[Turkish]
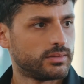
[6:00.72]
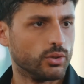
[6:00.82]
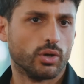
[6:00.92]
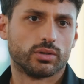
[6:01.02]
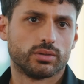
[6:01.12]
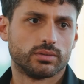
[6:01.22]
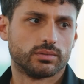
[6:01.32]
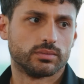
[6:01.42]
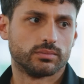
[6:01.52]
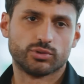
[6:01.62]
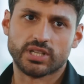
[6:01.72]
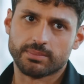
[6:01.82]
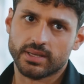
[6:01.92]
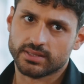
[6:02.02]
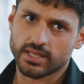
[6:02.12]
Yok. Bu
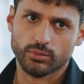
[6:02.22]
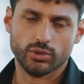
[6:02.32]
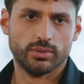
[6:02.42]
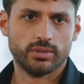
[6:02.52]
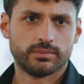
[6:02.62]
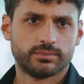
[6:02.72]
segmentin en büyüğü bu.